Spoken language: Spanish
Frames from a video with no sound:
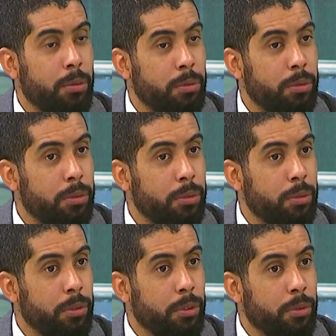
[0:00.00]

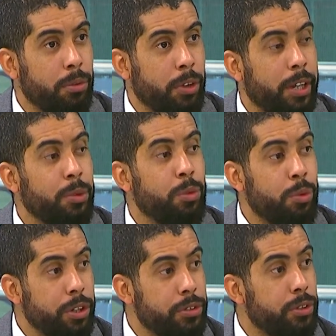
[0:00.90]
en un
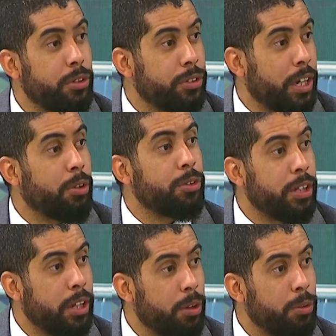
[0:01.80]
juicio, no sea
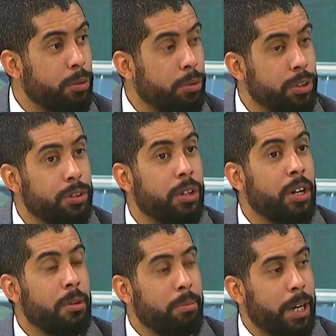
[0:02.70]
condenado en un juicio
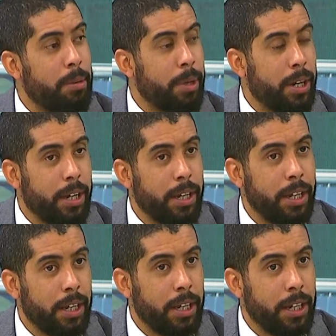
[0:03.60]
para pagar
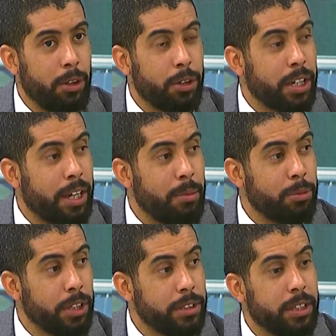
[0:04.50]
eh, los
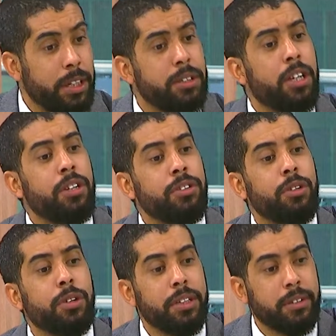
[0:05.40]
reclamos hacia atrás,
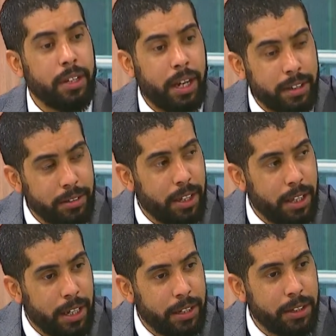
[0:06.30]
sino que sea hacia
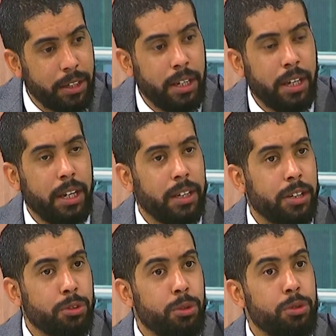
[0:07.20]
adelante
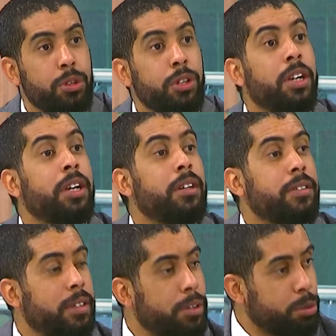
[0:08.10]
esta solución,
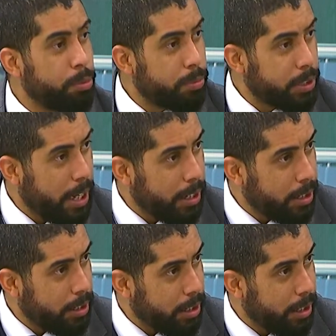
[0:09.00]
se
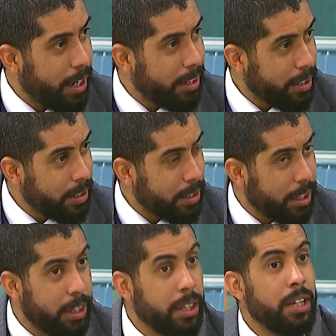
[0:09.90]
subsane la
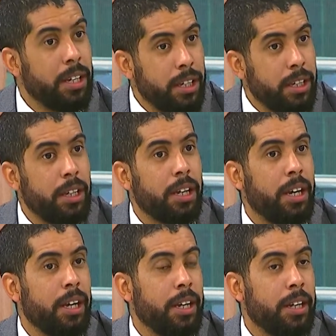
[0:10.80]
inequidad y
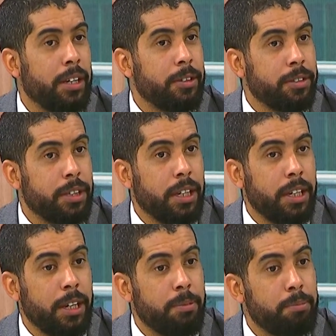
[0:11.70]
eh,
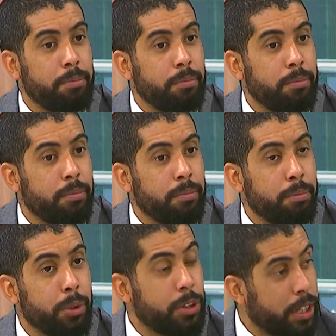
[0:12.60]
se mm,
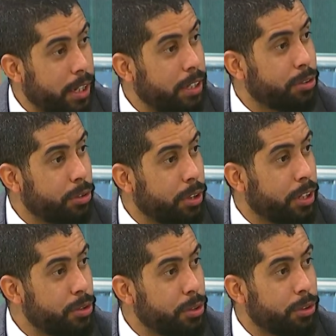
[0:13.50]
proteja esos
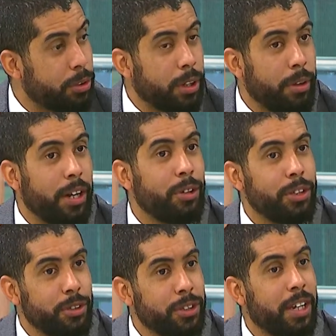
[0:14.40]
derechos de esos
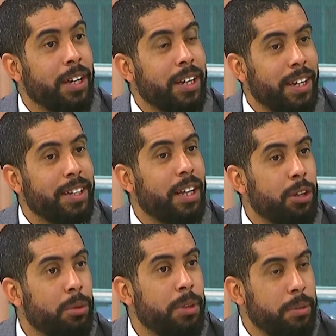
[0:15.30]
trabajadores. O sea, esta
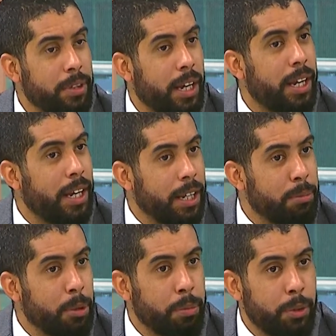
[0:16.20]
doble vía es la que
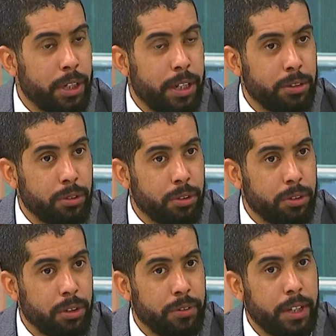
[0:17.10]
propone la
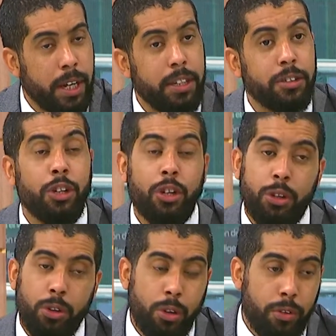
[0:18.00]
Asociación de Fiscales
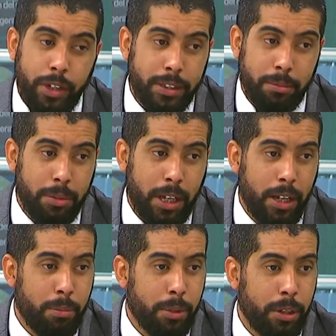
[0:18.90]
no fue
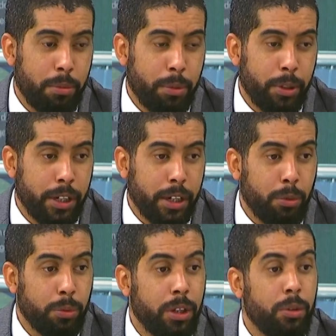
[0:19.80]
aceptada por el Poder
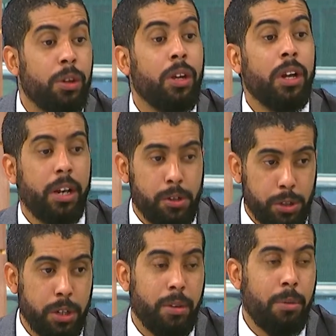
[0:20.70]
Ejecutivo, lo
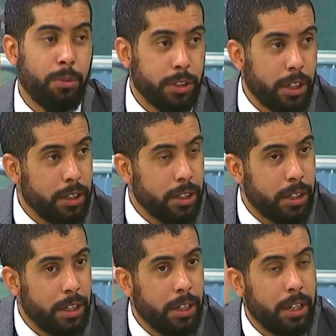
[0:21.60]
llevamos
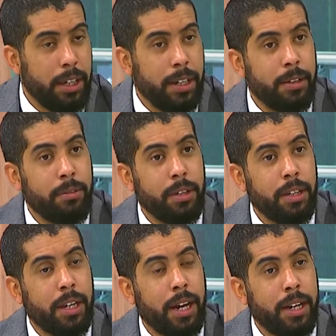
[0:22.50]
ante eh, mm.
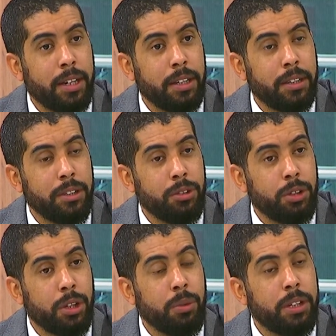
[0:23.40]
la rendición
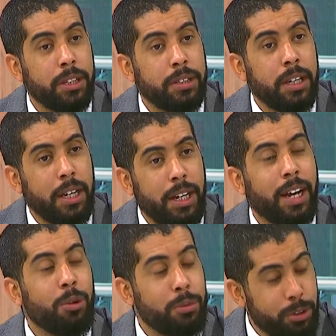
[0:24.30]
de cuentas, en la
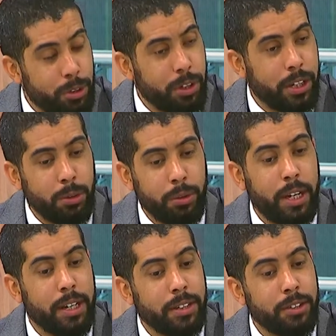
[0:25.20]
comisión que estudia
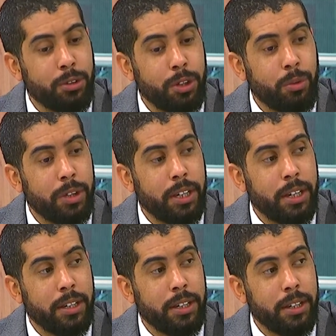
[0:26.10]
la rendición de cuentas
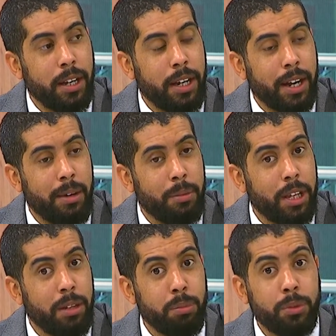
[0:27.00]
en, la Cámara
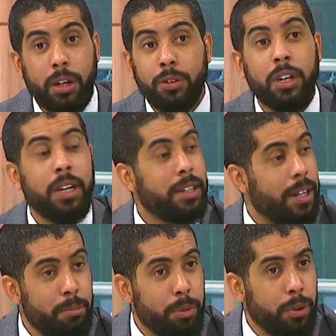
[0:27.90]
de Diputados,
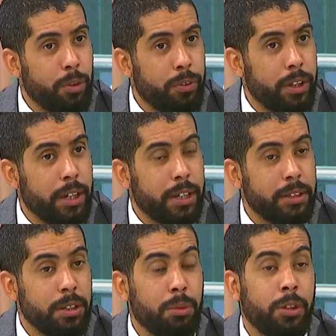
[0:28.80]
tampoco fue de
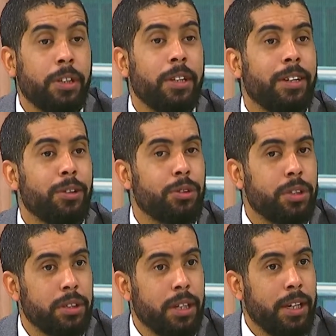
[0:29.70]
recibo,
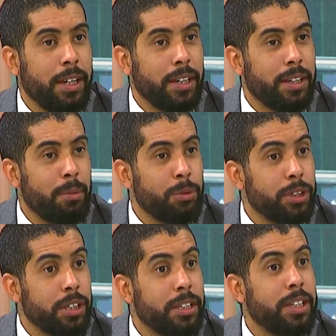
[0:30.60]
entonces estamos
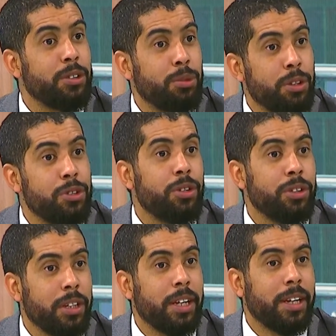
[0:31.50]
en esta
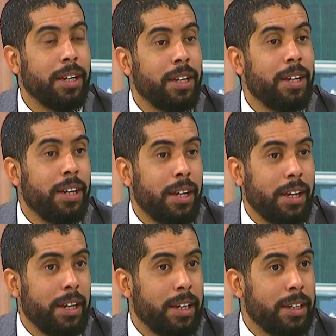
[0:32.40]
situación de que
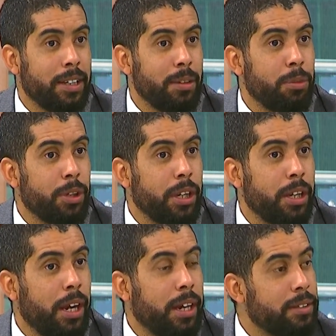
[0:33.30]
eh, tenemos
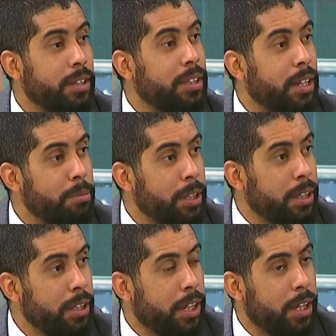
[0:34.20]
que hacer esta
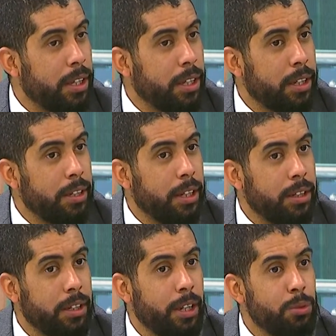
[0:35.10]
medida
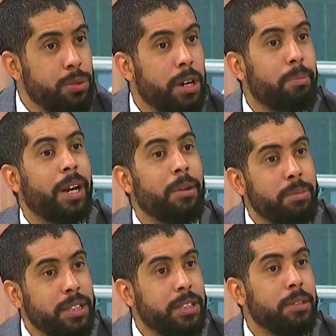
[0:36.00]
de, lucha para
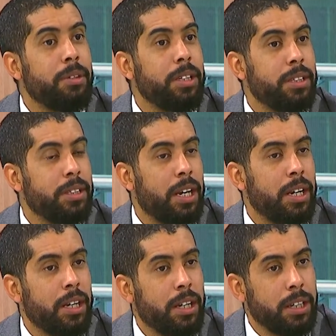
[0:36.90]
visibilizar
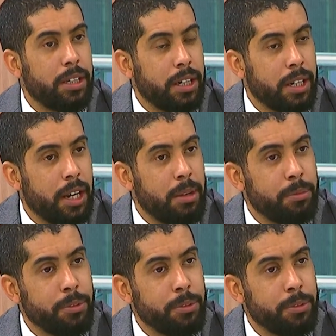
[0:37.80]
este reclamo.